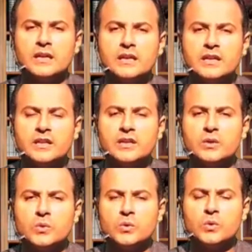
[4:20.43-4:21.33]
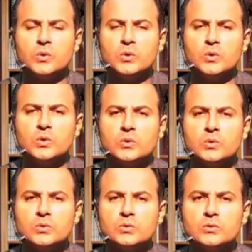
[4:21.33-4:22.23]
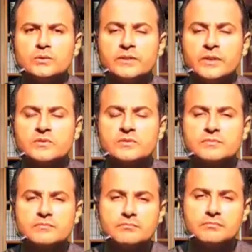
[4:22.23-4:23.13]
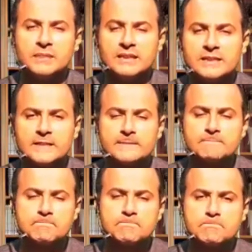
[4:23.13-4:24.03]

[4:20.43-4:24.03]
em que o Deus manda